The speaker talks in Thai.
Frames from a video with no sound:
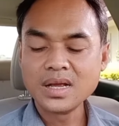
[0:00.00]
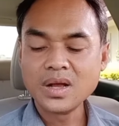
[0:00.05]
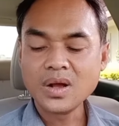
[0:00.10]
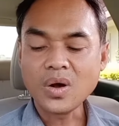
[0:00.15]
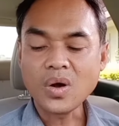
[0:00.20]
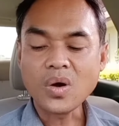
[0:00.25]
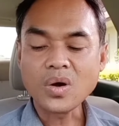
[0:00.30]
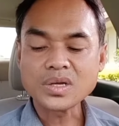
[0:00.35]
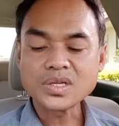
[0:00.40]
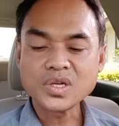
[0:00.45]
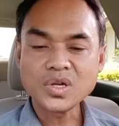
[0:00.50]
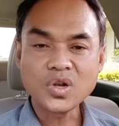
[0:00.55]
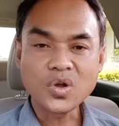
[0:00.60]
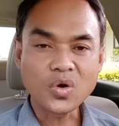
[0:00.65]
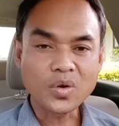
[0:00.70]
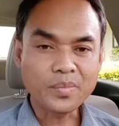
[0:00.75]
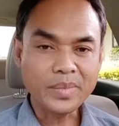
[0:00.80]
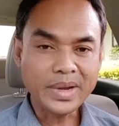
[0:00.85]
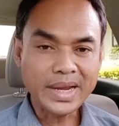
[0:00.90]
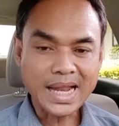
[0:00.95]
ออกโฉน
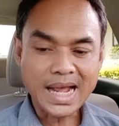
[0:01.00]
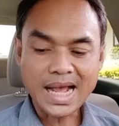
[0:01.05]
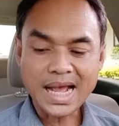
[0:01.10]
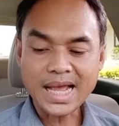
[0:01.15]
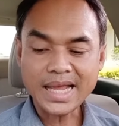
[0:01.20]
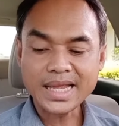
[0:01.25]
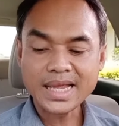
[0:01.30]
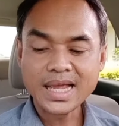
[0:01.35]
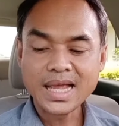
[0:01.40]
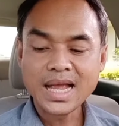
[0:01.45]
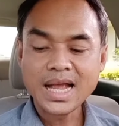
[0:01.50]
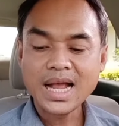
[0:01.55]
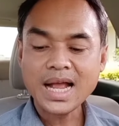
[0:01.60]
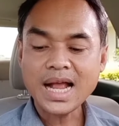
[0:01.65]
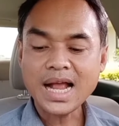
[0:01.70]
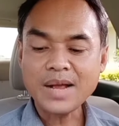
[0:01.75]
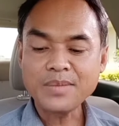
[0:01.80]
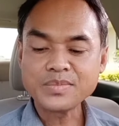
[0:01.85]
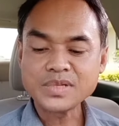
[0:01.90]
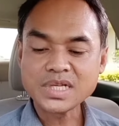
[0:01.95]
ดไม่ได้
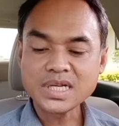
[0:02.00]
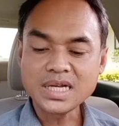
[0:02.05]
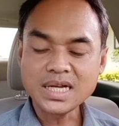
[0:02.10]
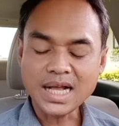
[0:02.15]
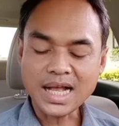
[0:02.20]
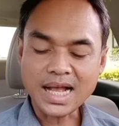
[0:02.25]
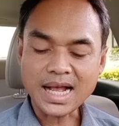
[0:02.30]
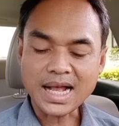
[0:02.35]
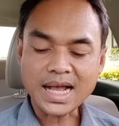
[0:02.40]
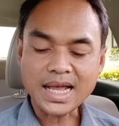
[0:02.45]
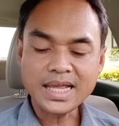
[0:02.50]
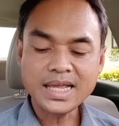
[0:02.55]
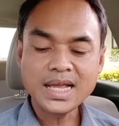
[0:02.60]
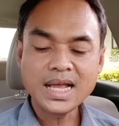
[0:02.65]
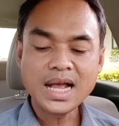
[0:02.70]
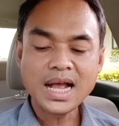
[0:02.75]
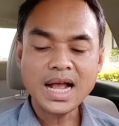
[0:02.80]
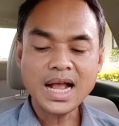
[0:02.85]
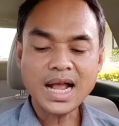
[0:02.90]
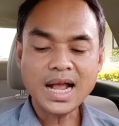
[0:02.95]
ห้ามซื้อขาย
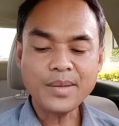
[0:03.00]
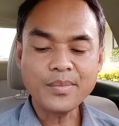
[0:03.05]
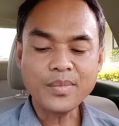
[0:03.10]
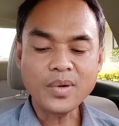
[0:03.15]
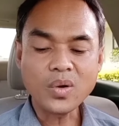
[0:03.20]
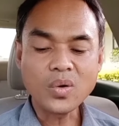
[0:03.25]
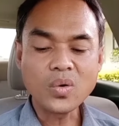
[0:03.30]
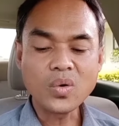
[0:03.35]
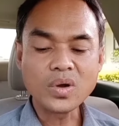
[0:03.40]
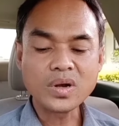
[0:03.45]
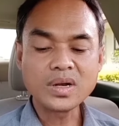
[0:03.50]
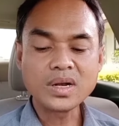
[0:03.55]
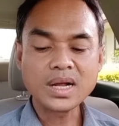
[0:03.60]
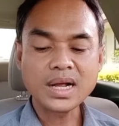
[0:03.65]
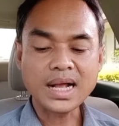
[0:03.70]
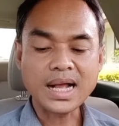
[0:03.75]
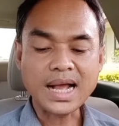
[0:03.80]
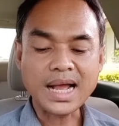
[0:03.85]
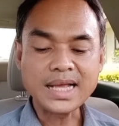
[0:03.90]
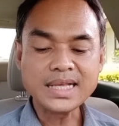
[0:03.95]
ห้ามโอน
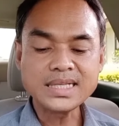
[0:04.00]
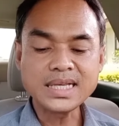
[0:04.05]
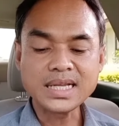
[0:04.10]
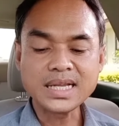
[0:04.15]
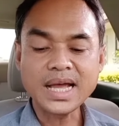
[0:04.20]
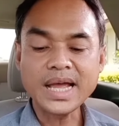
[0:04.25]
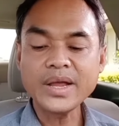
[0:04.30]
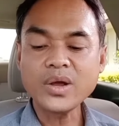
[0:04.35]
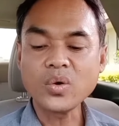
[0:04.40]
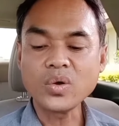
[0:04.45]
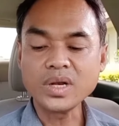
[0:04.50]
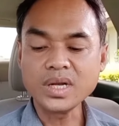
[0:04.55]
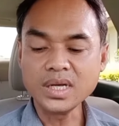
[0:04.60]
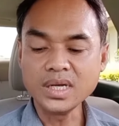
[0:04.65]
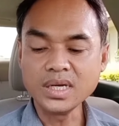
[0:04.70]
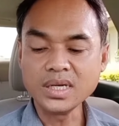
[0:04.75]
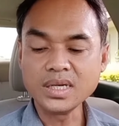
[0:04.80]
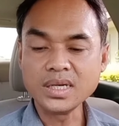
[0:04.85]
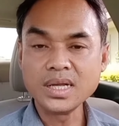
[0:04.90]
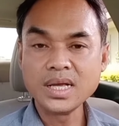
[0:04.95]
ขายสิทธิ์ให้คน
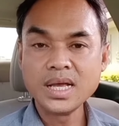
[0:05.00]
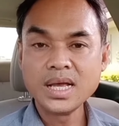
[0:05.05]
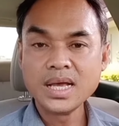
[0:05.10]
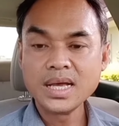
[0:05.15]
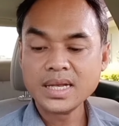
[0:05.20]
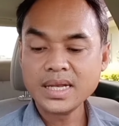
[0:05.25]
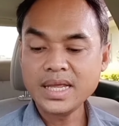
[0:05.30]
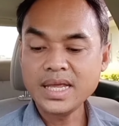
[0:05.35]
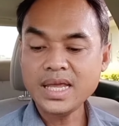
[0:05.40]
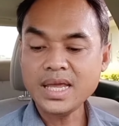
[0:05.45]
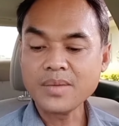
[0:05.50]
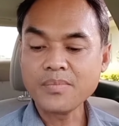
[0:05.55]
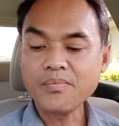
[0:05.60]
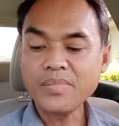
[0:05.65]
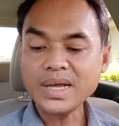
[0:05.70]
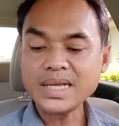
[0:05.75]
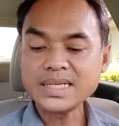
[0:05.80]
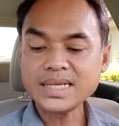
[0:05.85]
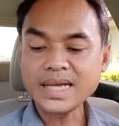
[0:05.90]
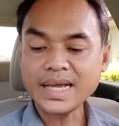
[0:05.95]
อื่นที่
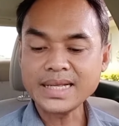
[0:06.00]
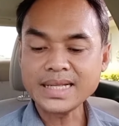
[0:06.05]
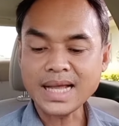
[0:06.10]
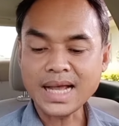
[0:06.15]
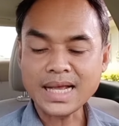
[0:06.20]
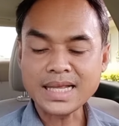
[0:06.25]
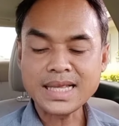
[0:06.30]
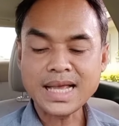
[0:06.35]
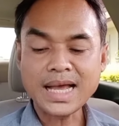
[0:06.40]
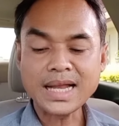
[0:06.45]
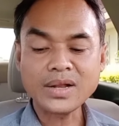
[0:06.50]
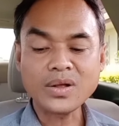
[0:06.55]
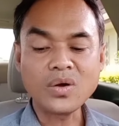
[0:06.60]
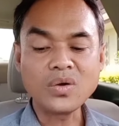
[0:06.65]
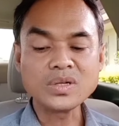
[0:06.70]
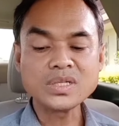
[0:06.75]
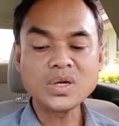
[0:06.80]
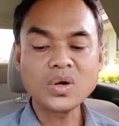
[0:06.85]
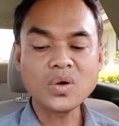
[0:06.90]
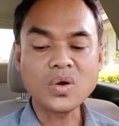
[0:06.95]
ไม่ใช่ทายาทขอ
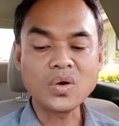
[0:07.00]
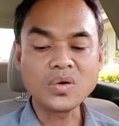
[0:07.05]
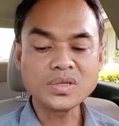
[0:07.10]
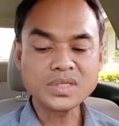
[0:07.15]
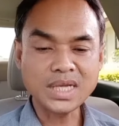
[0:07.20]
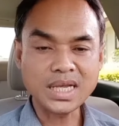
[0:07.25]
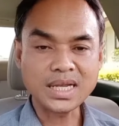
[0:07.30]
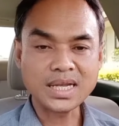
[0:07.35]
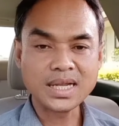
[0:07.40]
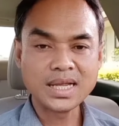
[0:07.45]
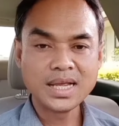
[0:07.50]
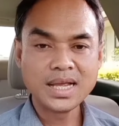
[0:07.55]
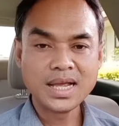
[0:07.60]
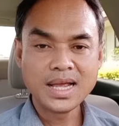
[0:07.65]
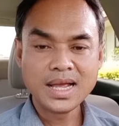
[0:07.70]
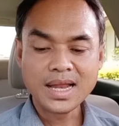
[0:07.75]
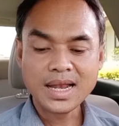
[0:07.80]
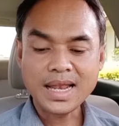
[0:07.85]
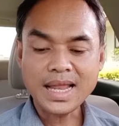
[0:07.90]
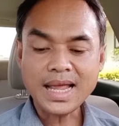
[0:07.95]
งเจ้าของสิทธิ์
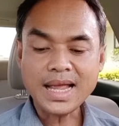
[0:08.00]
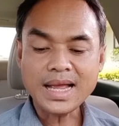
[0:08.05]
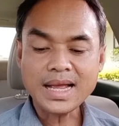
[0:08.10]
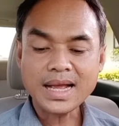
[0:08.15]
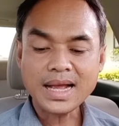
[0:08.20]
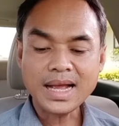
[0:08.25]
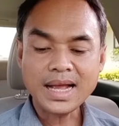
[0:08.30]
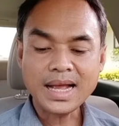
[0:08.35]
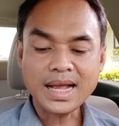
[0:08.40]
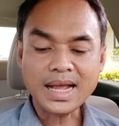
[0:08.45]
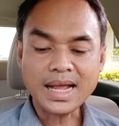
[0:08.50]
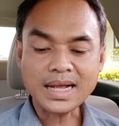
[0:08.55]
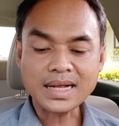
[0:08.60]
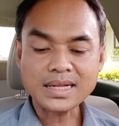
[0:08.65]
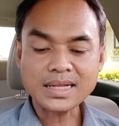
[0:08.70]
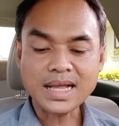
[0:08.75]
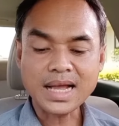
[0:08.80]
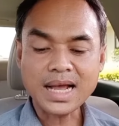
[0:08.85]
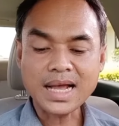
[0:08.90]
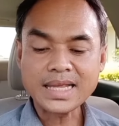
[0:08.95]
และหาก
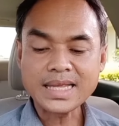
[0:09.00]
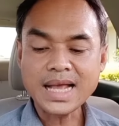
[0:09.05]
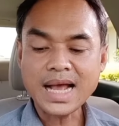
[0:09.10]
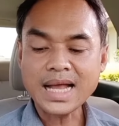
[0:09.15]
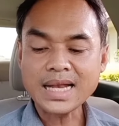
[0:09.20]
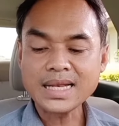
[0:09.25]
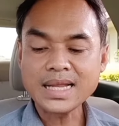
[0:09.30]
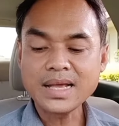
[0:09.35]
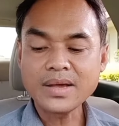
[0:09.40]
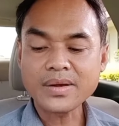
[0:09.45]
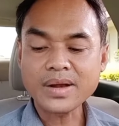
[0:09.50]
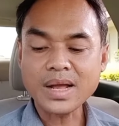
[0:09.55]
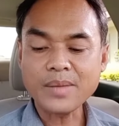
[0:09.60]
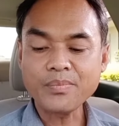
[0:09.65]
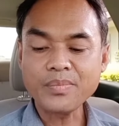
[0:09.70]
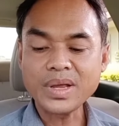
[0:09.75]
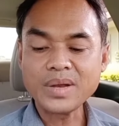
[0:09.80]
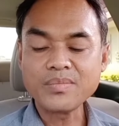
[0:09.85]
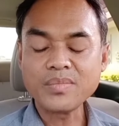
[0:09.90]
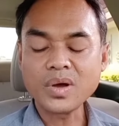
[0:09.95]
ทายาทได้รับ
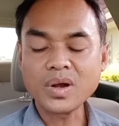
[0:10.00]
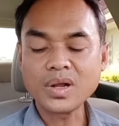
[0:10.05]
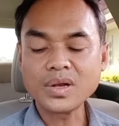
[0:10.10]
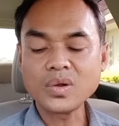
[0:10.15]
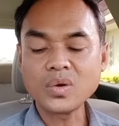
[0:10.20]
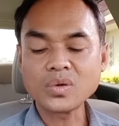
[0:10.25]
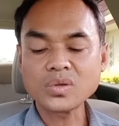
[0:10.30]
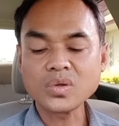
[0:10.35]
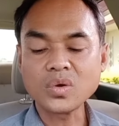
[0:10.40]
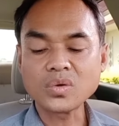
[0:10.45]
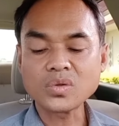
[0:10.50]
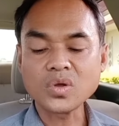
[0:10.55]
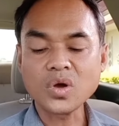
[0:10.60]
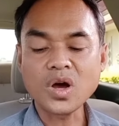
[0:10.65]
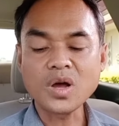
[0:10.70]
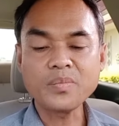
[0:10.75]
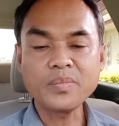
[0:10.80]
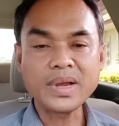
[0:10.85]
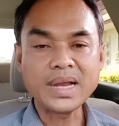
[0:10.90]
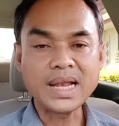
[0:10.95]
เป็นมรดกตกท
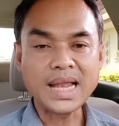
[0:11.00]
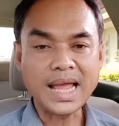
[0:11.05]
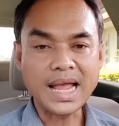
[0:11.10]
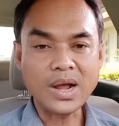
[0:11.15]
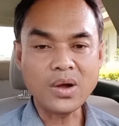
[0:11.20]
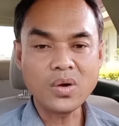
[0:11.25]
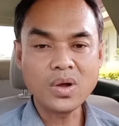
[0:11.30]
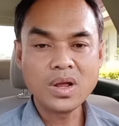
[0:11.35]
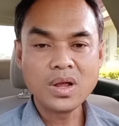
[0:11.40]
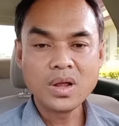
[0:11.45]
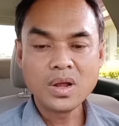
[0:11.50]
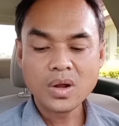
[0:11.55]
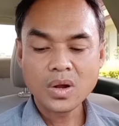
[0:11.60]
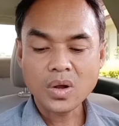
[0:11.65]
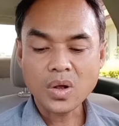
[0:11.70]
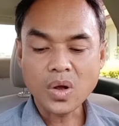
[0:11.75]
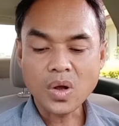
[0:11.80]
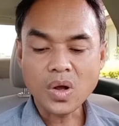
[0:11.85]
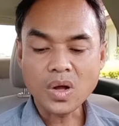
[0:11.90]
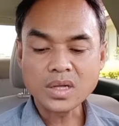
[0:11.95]
อดไปแล้ว
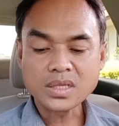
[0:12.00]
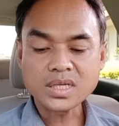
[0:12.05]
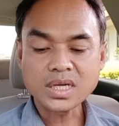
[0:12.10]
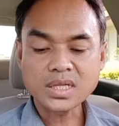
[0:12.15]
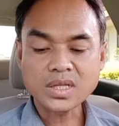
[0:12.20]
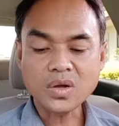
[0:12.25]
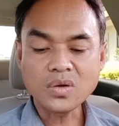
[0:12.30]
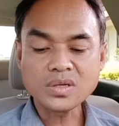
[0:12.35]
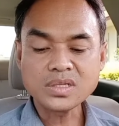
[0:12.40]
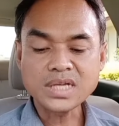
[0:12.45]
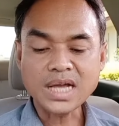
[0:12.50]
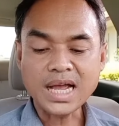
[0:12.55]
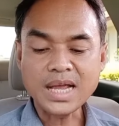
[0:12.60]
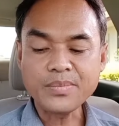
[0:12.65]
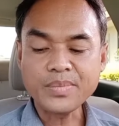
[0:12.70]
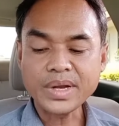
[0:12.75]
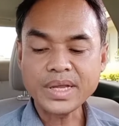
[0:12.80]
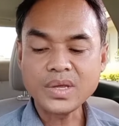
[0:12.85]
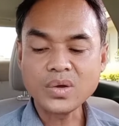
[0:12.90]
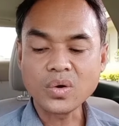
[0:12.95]
ก็จะต้องใช้
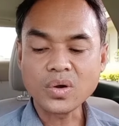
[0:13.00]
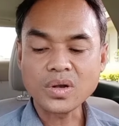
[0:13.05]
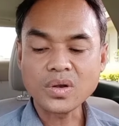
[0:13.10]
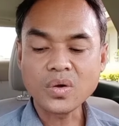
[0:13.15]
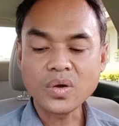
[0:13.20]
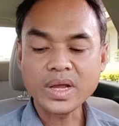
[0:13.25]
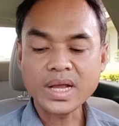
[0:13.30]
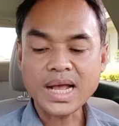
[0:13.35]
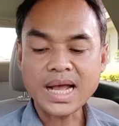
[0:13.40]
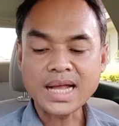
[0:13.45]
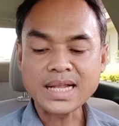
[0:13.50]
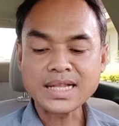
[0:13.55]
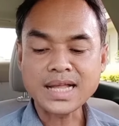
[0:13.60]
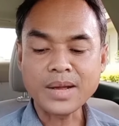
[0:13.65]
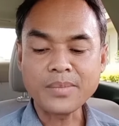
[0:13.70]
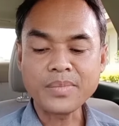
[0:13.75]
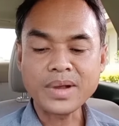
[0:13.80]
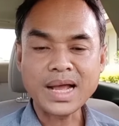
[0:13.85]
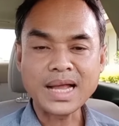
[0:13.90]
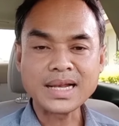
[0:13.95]
ประโยชน์โดยการ
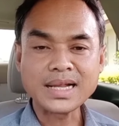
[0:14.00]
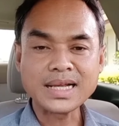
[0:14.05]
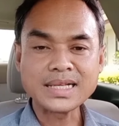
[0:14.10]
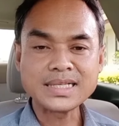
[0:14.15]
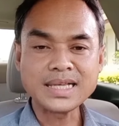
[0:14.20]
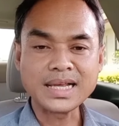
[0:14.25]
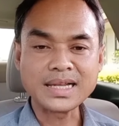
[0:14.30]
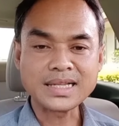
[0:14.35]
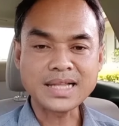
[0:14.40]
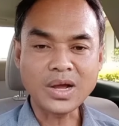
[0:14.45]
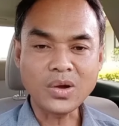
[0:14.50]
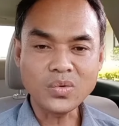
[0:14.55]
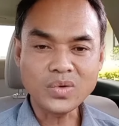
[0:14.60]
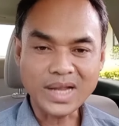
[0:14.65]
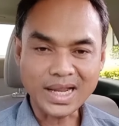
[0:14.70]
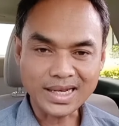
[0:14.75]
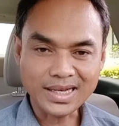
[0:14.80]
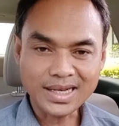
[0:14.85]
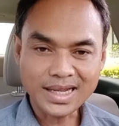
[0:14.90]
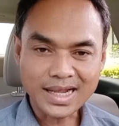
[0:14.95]
ทำการเกษตรเท่า
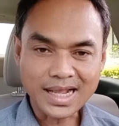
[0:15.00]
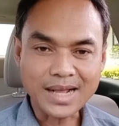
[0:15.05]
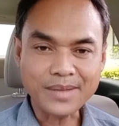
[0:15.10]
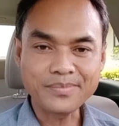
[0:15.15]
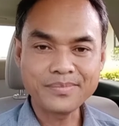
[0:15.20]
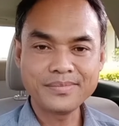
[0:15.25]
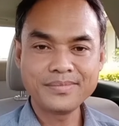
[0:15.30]
นั้นนะครับ